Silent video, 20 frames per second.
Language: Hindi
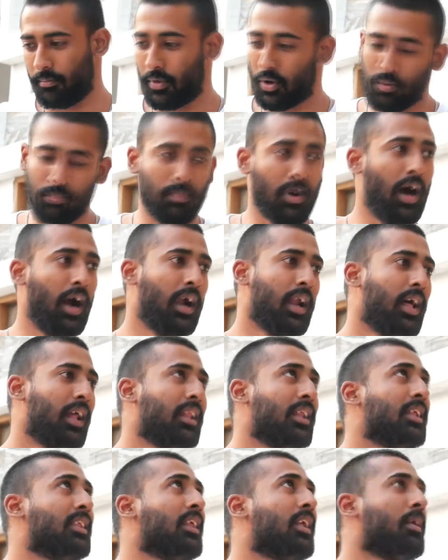मेरे को मार डाल
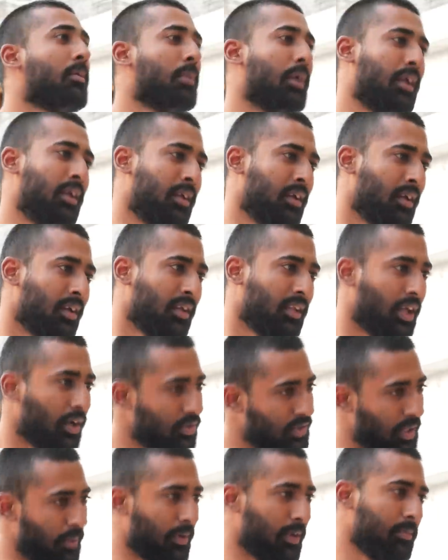देते रे भाई तेरे को
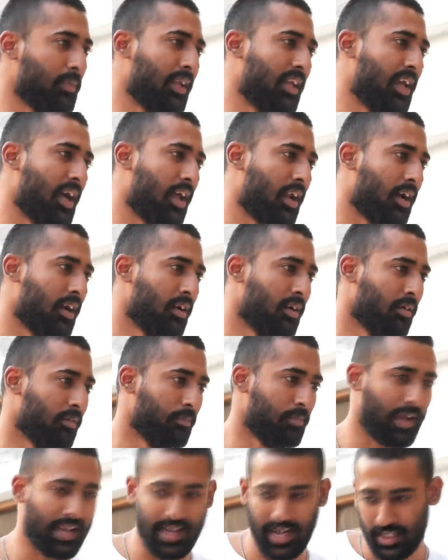समझ में नहीं आ रहा
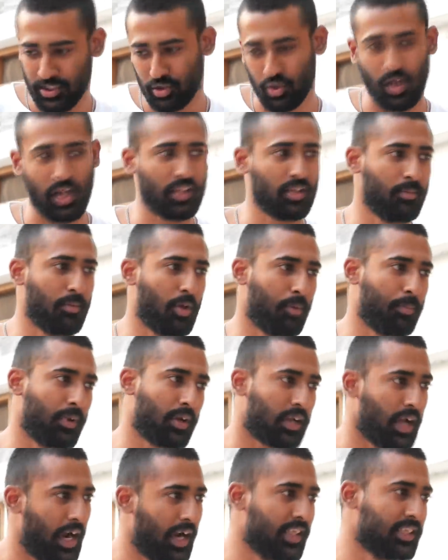मैं यही सोया था मेरे पर
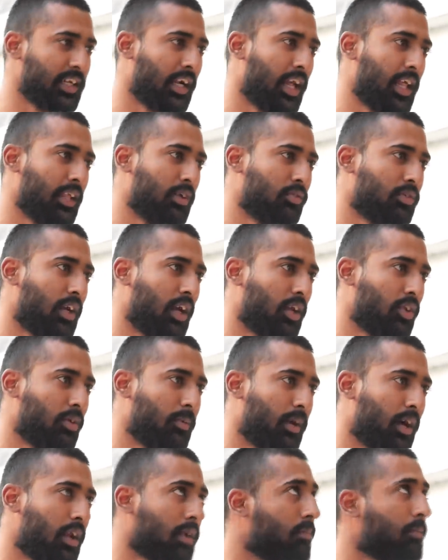गाड़ी चढ़ा दे उतना है तो
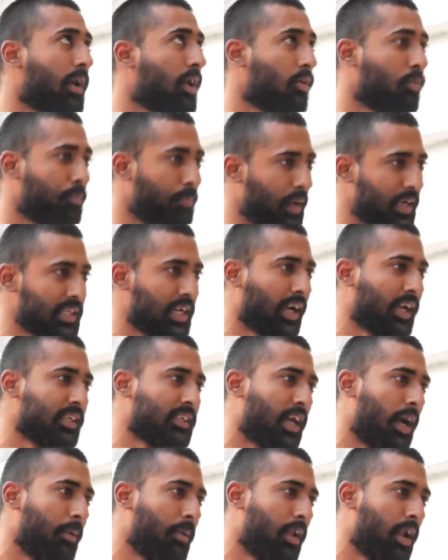मगर मैं ऊपर जाके
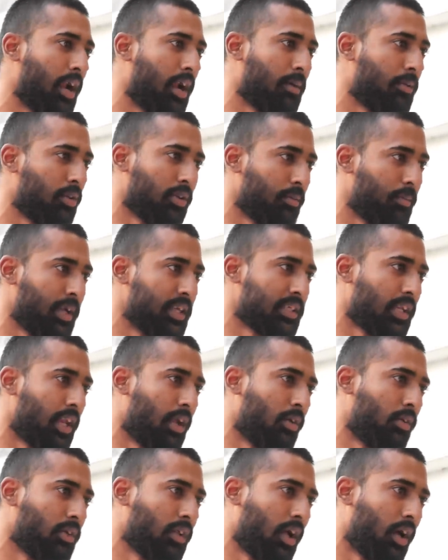चाबी लाना बोलता मेरे से नहीं
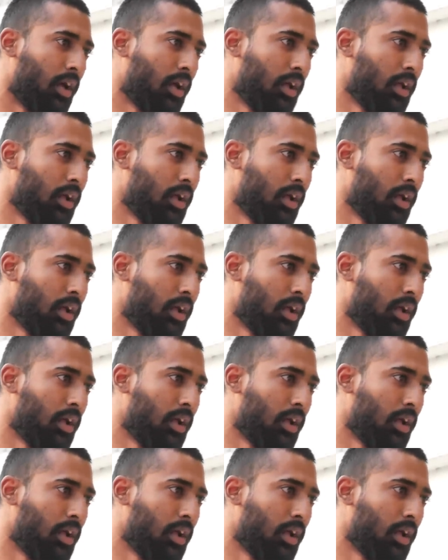होता